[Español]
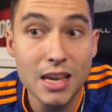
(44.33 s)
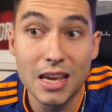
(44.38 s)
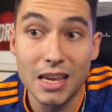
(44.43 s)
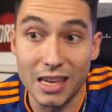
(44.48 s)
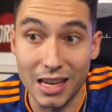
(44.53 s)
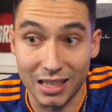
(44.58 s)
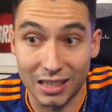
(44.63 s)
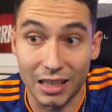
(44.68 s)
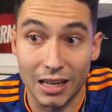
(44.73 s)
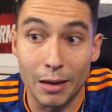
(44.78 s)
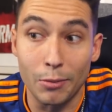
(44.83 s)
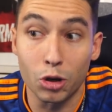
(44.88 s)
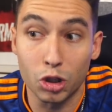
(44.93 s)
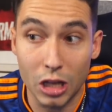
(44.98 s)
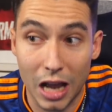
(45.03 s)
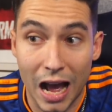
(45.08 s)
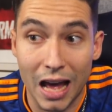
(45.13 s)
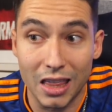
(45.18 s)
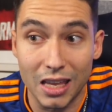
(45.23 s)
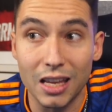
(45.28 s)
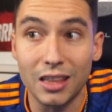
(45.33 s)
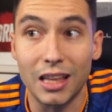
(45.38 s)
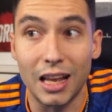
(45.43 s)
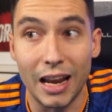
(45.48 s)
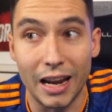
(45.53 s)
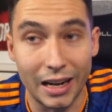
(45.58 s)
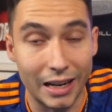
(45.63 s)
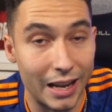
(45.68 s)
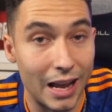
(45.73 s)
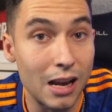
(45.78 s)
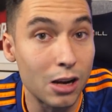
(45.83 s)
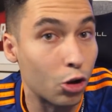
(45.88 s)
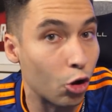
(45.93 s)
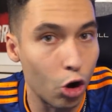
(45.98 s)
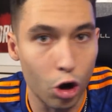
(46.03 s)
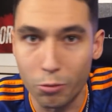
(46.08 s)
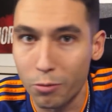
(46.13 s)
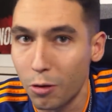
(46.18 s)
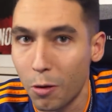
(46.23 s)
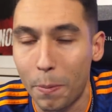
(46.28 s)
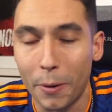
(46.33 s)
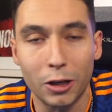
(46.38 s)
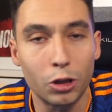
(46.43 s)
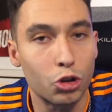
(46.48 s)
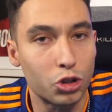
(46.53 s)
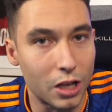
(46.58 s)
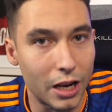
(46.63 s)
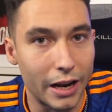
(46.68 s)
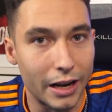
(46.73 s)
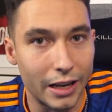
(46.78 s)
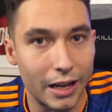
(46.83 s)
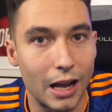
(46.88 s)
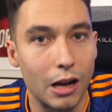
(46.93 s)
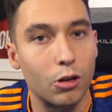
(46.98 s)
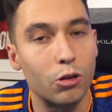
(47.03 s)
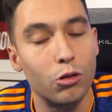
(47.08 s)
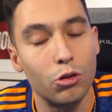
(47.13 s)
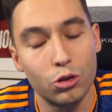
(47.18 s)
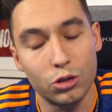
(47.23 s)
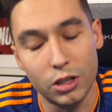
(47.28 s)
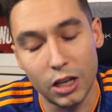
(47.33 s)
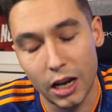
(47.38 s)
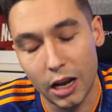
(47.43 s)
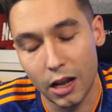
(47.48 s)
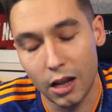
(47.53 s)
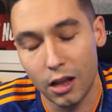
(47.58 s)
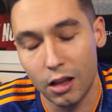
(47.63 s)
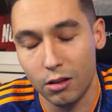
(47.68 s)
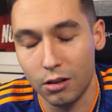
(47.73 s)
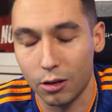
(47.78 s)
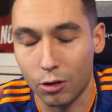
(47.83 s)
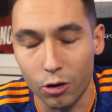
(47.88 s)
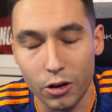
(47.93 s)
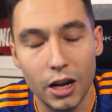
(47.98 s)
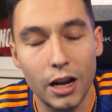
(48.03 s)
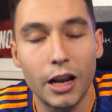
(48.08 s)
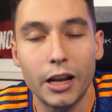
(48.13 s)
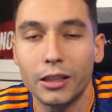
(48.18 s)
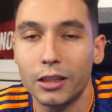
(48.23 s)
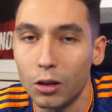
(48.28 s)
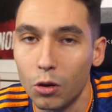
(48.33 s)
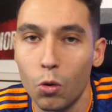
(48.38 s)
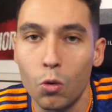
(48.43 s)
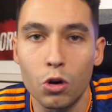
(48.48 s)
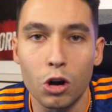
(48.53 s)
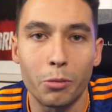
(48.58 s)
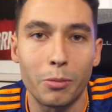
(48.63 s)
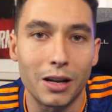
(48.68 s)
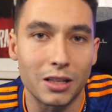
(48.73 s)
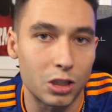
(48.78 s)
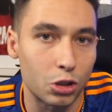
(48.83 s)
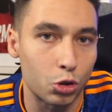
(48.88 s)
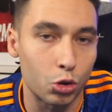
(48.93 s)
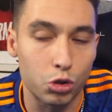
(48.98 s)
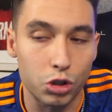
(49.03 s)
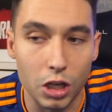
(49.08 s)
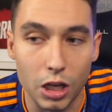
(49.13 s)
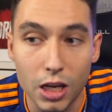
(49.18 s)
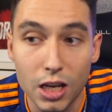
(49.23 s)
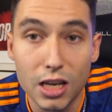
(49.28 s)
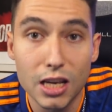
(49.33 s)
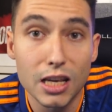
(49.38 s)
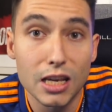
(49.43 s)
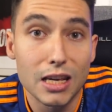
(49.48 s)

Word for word: y estaríamos a 10 de la Real con los mismos partidos que la Real, con, los de la, con el Atleti uno más, eso sí.